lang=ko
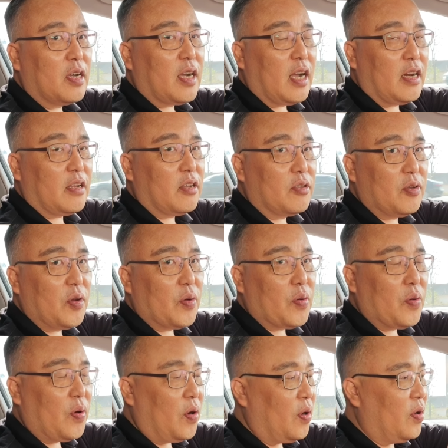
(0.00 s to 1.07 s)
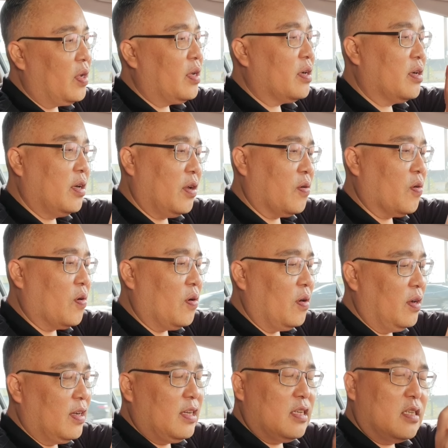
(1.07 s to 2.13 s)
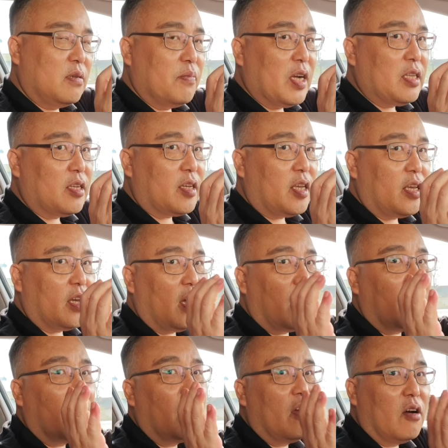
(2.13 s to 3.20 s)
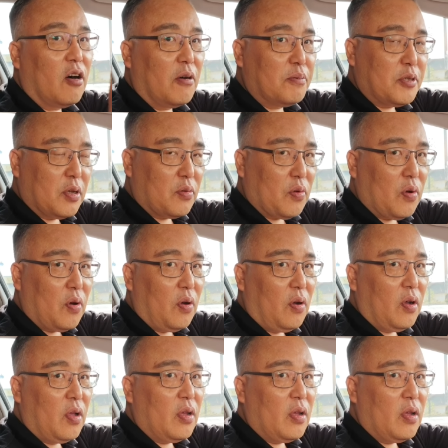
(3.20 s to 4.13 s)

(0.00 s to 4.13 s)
가르켜 드렸고 그리고 스마트 키가 없어도